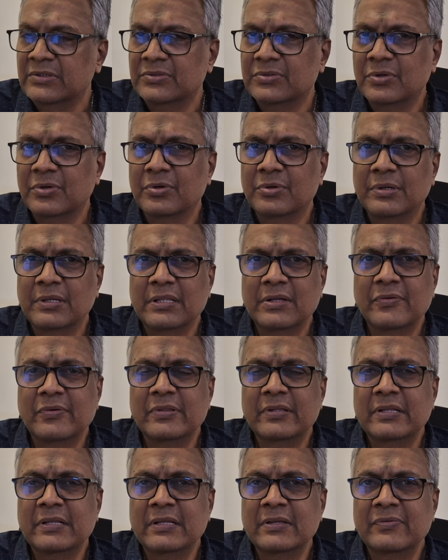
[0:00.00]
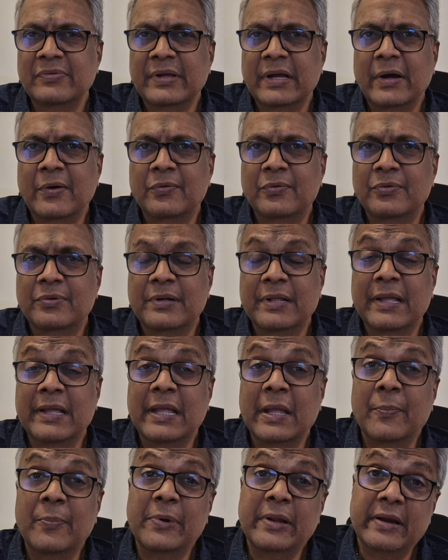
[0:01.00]
ஸோ இதை வந்து வி ஹாவ் டு
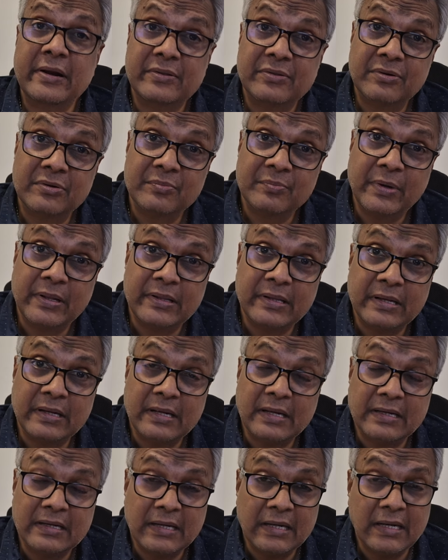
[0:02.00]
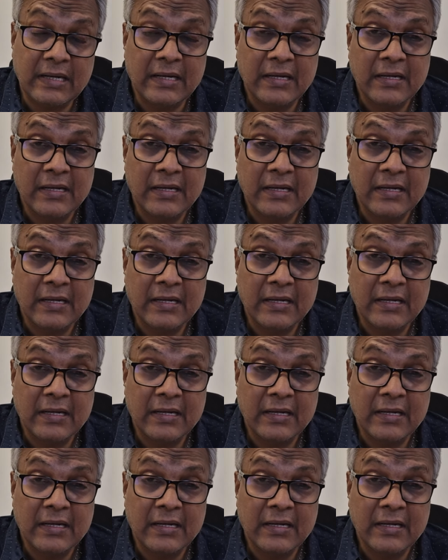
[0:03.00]
டேக் எப்படி எடுத்துக்கணும்னு பார்த்தீங்கன்னாக்க